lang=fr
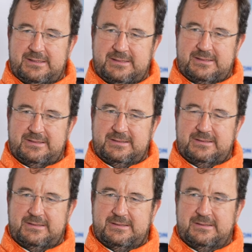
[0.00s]

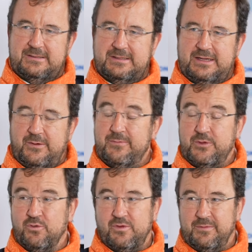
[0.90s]
et en même
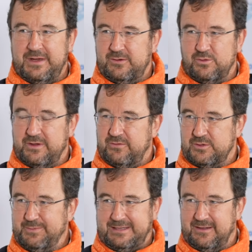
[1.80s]
temps, on voit bien qu'on
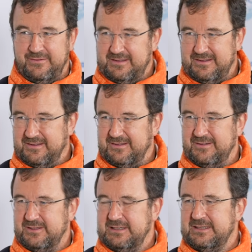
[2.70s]
n'avance pas très vite.
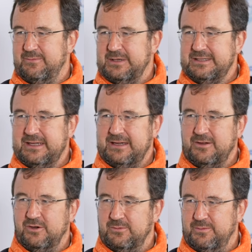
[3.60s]
ce qui s'est passé à la
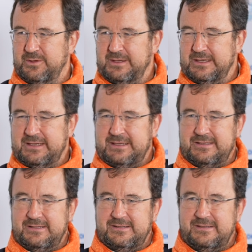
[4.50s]
COP,
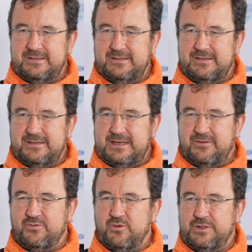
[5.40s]
euh, à
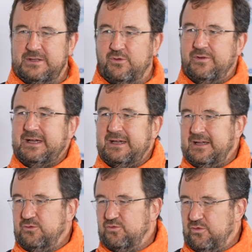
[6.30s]
la fois, on a dit on va
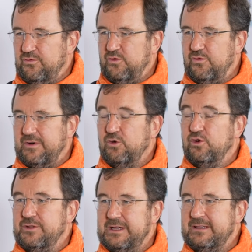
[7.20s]
créer un nouveau fonds, on va
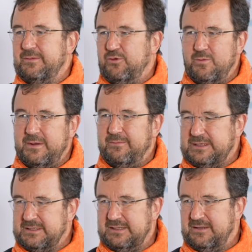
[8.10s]
reconnaître les problèmes
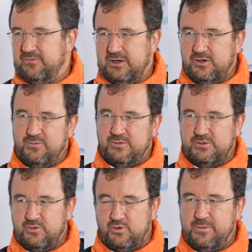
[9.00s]
passés et voir comment
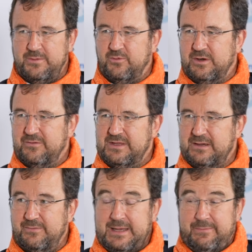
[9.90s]
s'en occuper pour
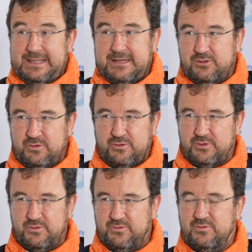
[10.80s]
l'avenir, mais il n'y a pas d'argent dans
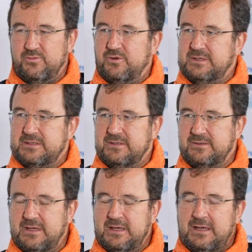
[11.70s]
ce fonds pour
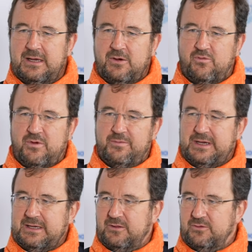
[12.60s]
l'instant. On voit
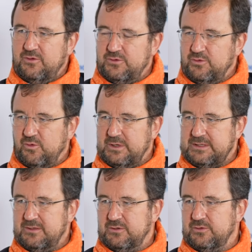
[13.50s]
bien qu'il y a une tension
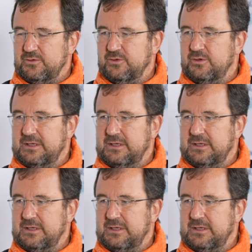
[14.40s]
croissante entre